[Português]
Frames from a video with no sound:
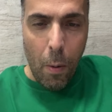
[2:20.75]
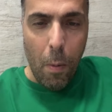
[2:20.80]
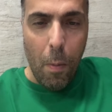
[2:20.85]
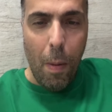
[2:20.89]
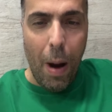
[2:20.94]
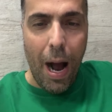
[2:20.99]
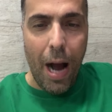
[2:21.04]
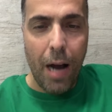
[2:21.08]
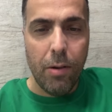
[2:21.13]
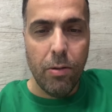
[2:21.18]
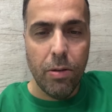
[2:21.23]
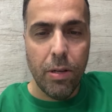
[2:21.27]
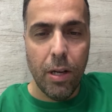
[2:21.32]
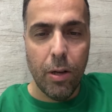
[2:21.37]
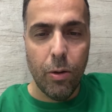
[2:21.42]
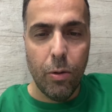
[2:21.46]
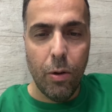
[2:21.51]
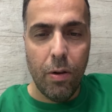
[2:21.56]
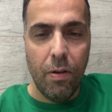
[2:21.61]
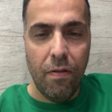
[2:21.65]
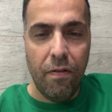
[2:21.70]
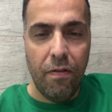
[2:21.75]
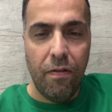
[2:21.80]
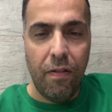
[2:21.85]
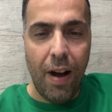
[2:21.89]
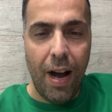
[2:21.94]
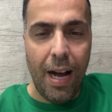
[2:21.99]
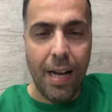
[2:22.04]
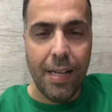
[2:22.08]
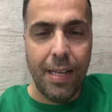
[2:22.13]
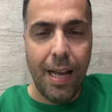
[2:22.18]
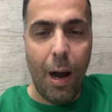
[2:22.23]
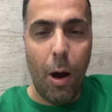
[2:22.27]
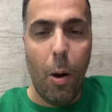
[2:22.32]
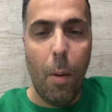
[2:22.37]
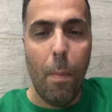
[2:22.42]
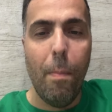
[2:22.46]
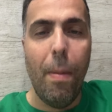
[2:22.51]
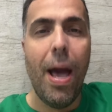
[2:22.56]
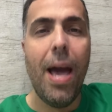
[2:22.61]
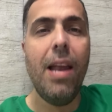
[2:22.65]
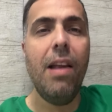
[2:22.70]
O Marcos Antônio faz. A
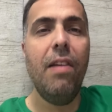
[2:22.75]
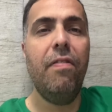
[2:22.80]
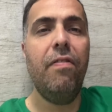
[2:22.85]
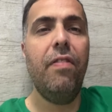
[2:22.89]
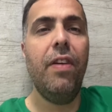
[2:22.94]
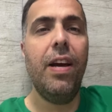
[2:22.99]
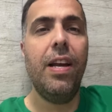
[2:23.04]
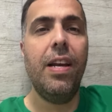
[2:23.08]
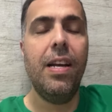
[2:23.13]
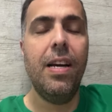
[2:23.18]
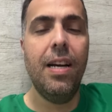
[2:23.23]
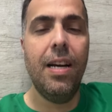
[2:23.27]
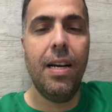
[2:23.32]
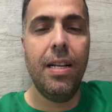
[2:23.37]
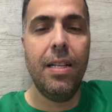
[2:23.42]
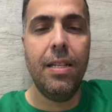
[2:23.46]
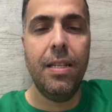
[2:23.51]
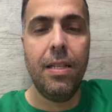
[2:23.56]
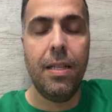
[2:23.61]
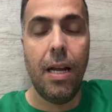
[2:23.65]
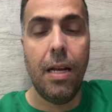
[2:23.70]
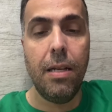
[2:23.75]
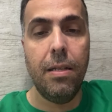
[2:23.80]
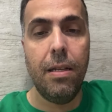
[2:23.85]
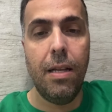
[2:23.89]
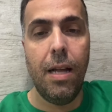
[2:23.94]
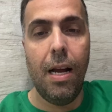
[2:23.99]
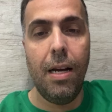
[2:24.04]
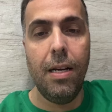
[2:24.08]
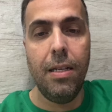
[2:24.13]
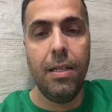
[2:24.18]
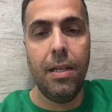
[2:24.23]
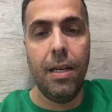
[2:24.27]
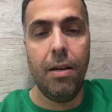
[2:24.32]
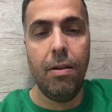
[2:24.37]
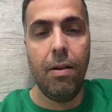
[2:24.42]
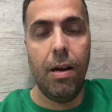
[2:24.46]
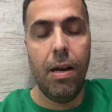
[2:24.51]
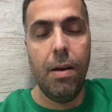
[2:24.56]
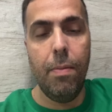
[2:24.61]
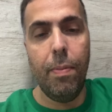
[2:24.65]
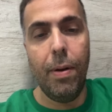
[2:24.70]
Robéria Fernandes está
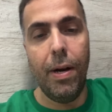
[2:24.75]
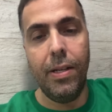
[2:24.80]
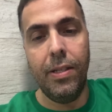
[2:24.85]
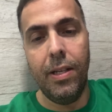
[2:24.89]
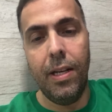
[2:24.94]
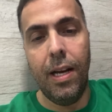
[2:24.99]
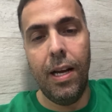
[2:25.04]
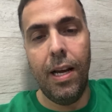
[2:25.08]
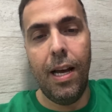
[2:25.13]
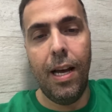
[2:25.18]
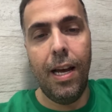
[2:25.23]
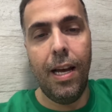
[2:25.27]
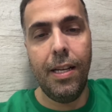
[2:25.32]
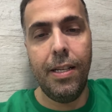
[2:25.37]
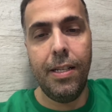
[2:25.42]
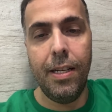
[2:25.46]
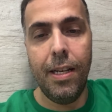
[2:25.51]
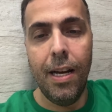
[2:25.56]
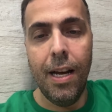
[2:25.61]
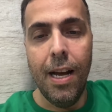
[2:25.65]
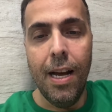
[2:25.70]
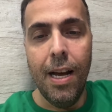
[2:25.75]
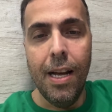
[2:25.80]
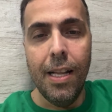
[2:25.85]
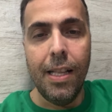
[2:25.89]
sinalizando aí para gente.